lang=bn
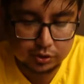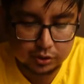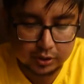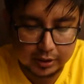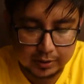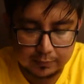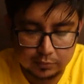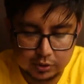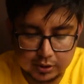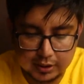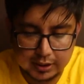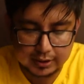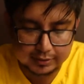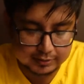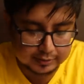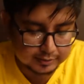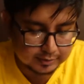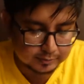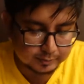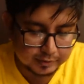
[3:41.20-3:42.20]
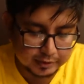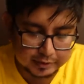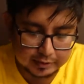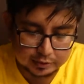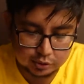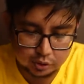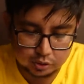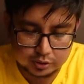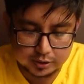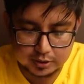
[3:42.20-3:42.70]
জন্য কেমন লাগতেছে বাট
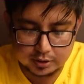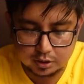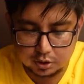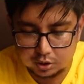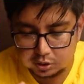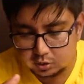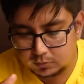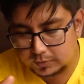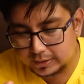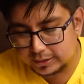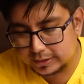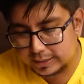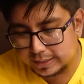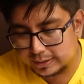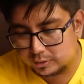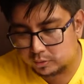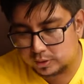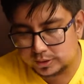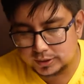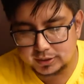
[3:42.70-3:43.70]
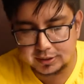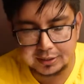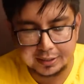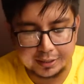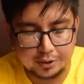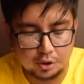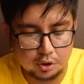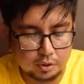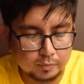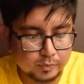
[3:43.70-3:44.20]
সজা দিলে হয়তো বা এটা কোয়ান্টিটি
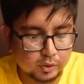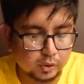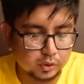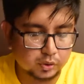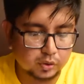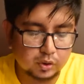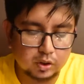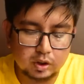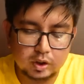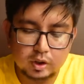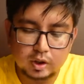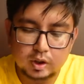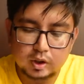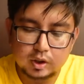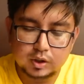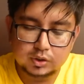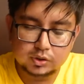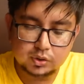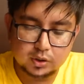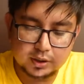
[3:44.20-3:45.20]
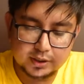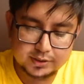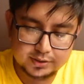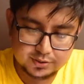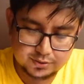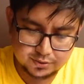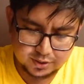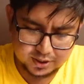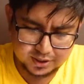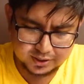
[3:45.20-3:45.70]
এরকমই হইতো সো
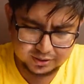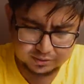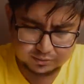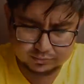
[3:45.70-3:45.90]
লেটস ট্রাই